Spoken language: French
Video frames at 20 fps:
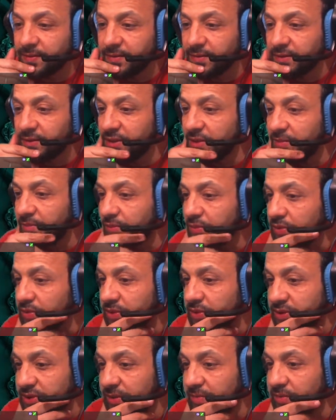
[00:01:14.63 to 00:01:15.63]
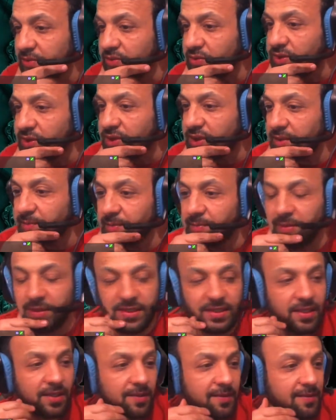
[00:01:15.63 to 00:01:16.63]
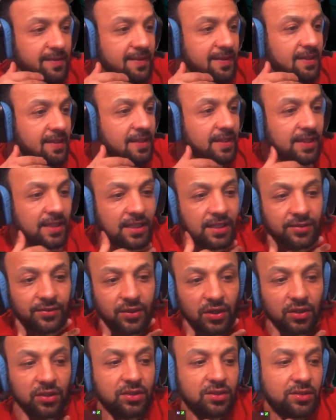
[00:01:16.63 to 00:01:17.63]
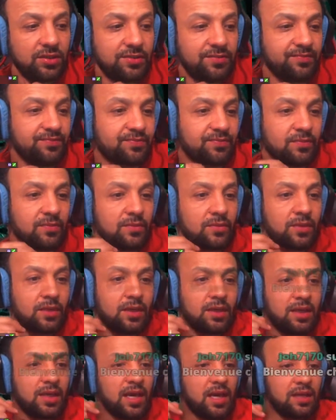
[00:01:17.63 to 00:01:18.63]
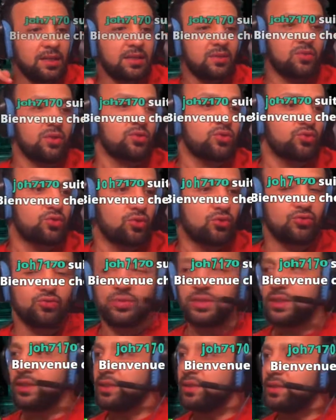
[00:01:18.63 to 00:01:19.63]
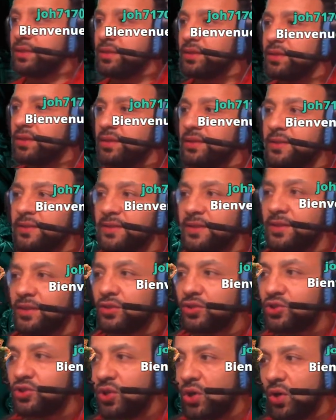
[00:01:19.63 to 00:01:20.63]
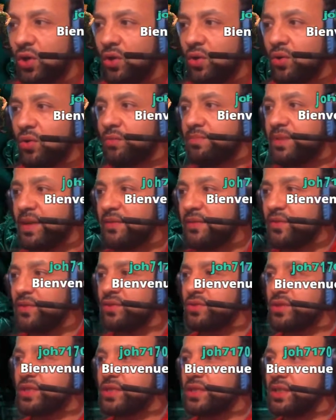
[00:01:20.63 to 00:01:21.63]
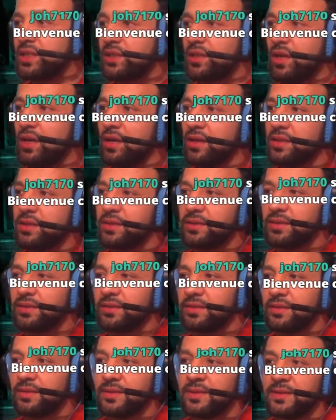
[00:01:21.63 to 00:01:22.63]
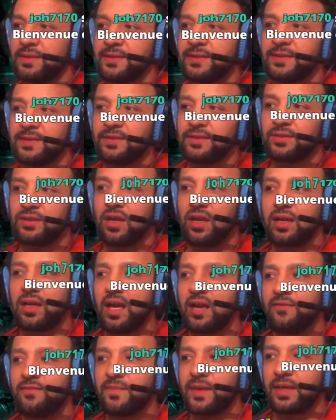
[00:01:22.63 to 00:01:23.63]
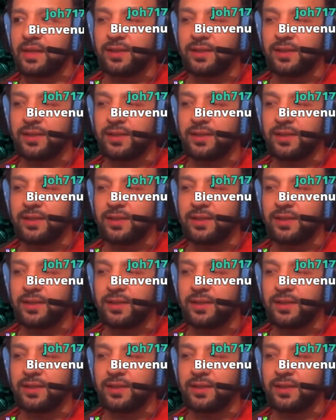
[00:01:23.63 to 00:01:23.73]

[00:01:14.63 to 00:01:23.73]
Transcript: J'aime beaucoup, beaucoup les creepypasta. Donc, là l'histoire d'aujourd'hui, Joe, bienvenue chez les Thug life, mec.